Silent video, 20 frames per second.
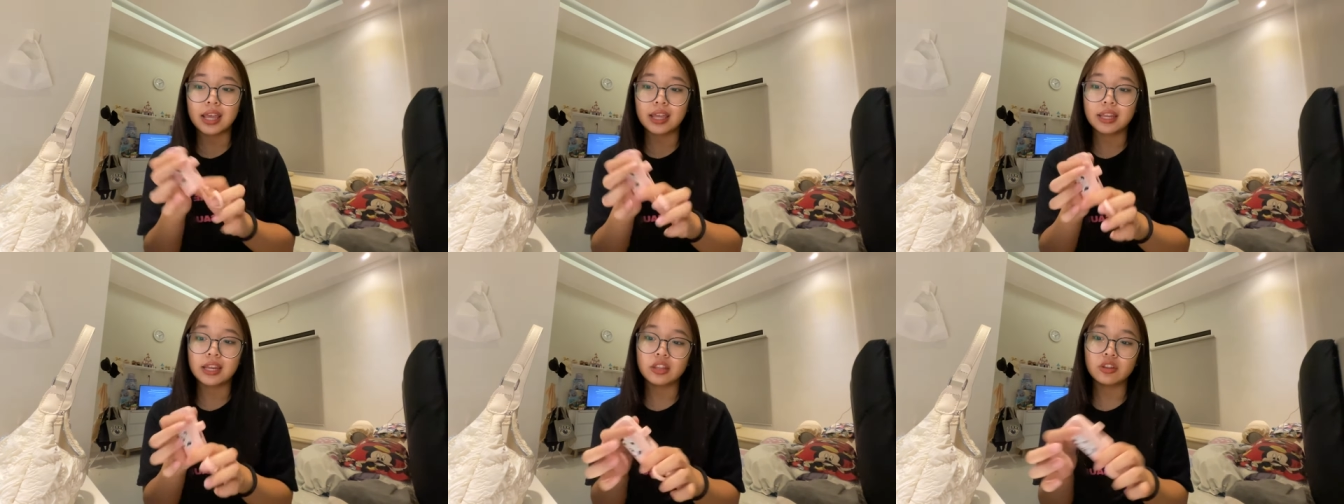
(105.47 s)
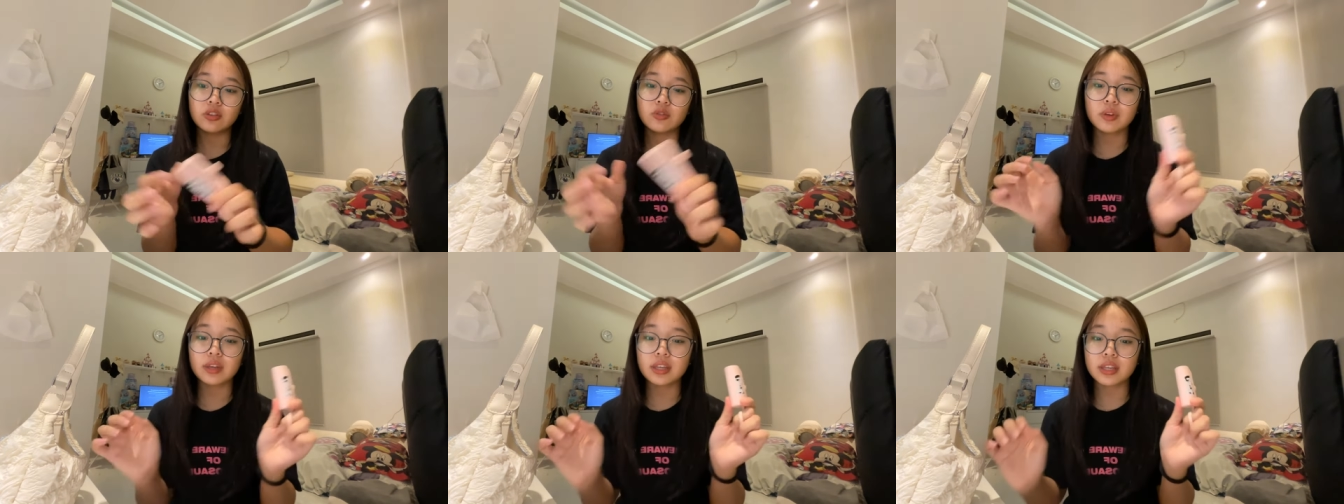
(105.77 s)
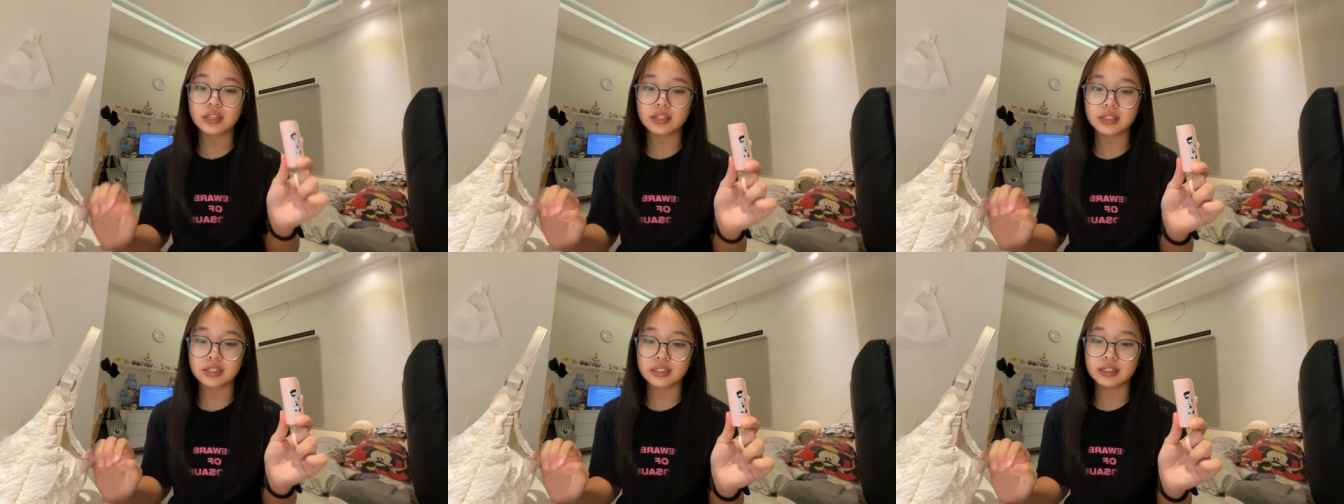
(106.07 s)
Ini tuh
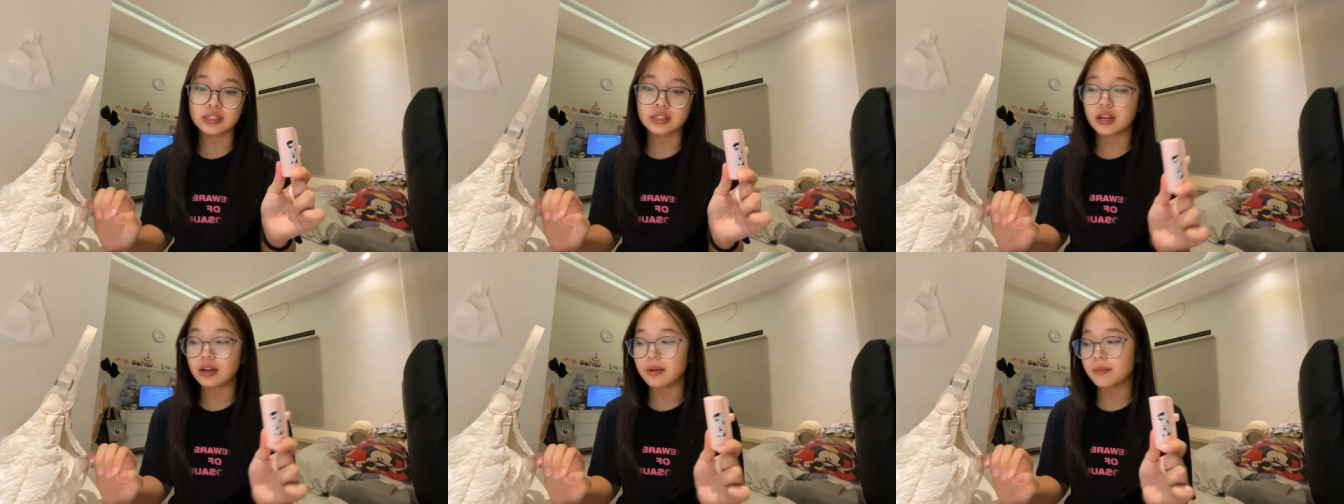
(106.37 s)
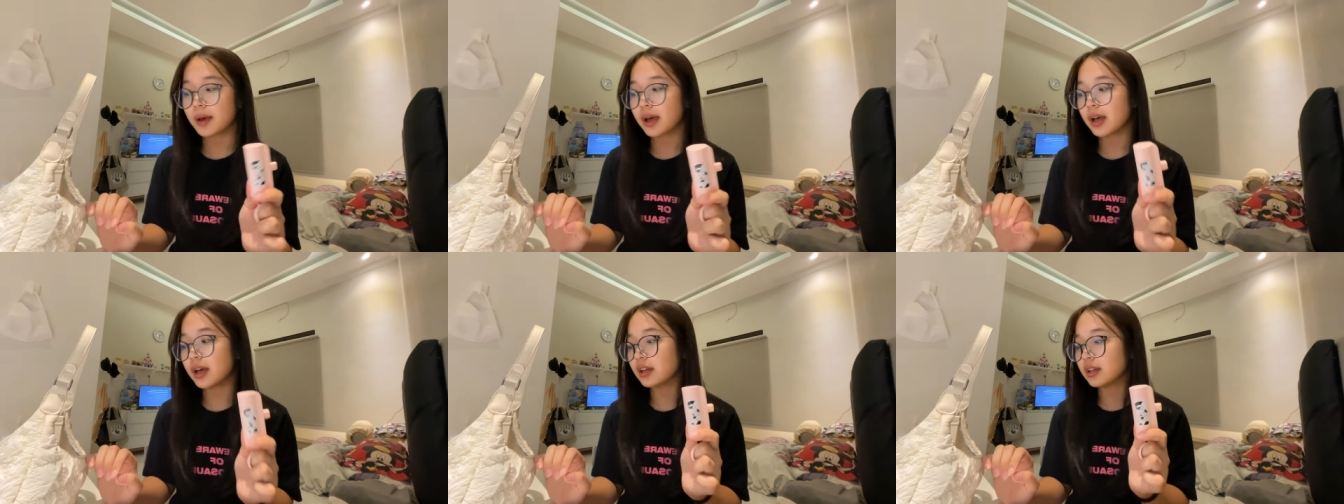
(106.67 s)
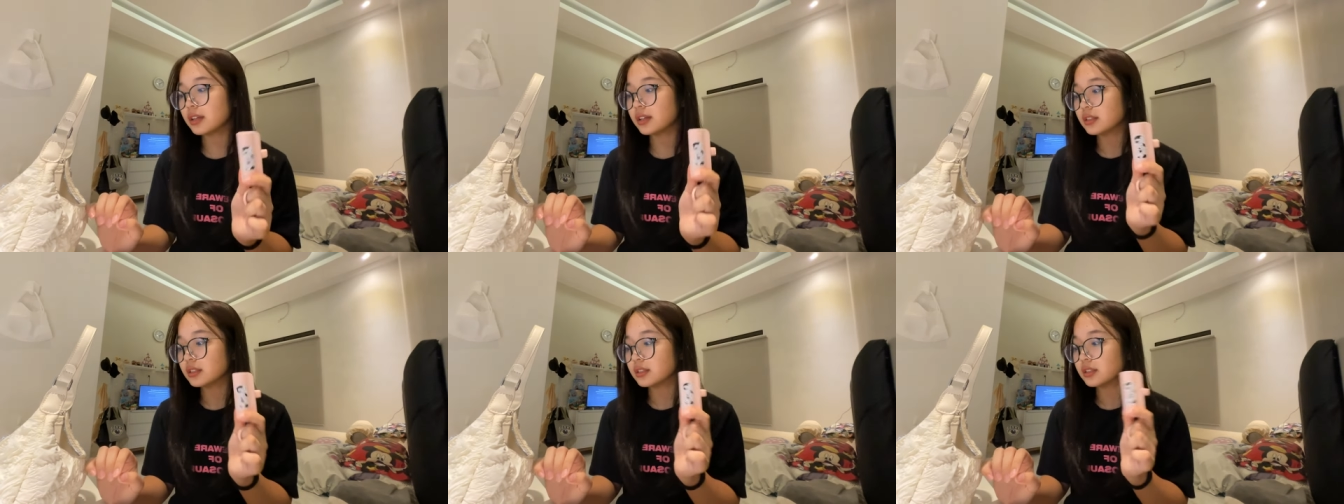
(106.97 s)
uh, apa?
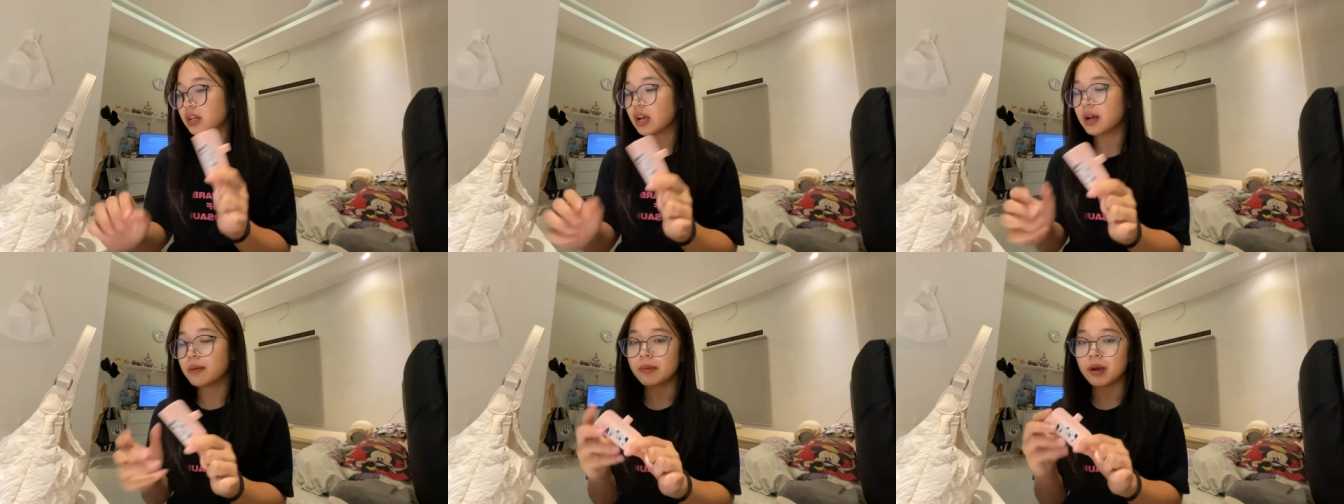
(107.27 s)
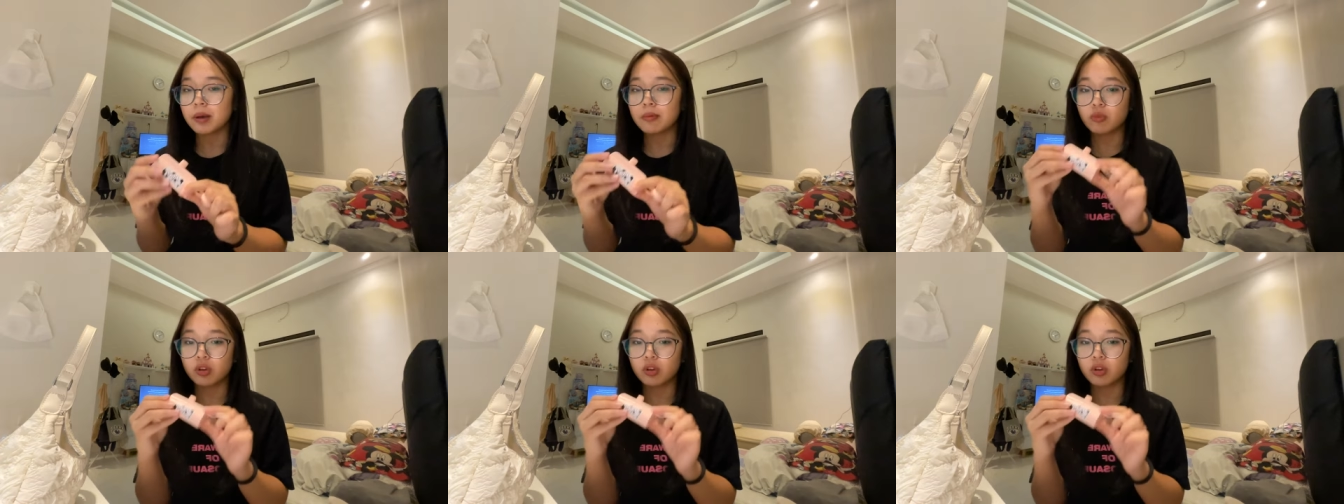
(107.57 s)
Gampang